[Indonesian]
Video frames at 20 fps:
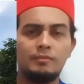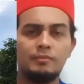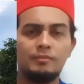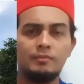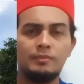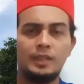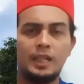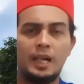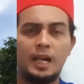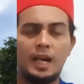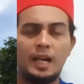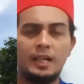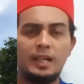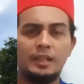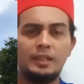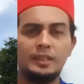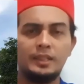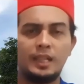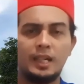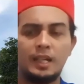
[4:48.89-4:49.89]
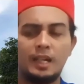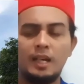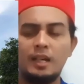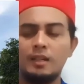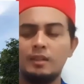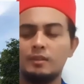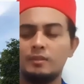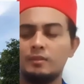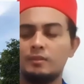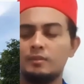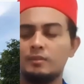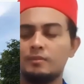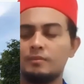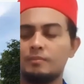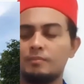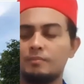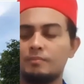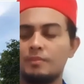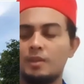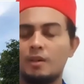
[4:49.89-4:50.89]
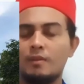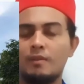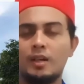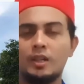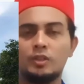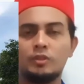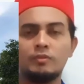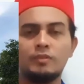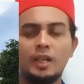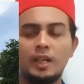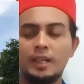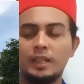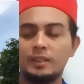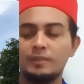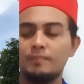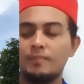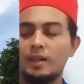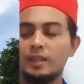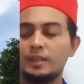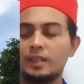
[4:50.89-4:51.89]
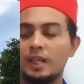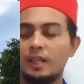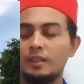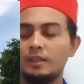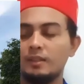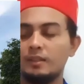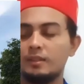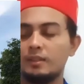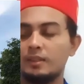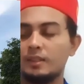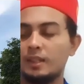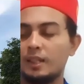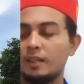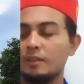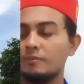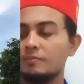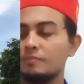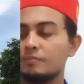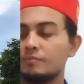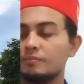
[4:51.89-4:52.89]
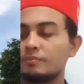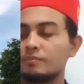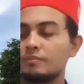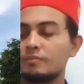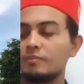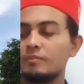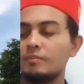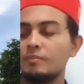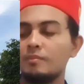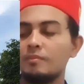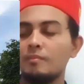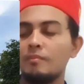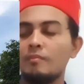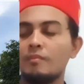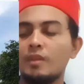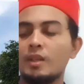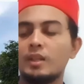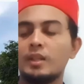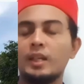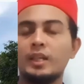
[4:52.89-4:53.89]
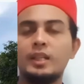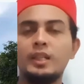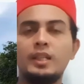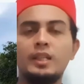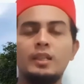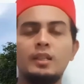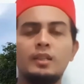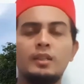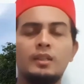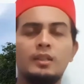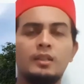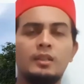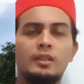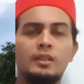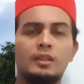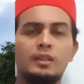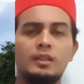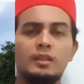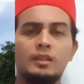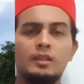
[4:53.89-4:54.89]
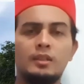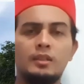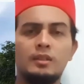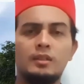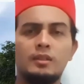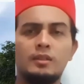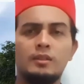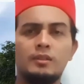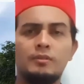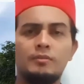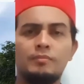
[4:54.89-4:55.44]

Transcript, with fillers: yang ada di sana, bahwa sudah ada jembatan, ya. Jadi eh,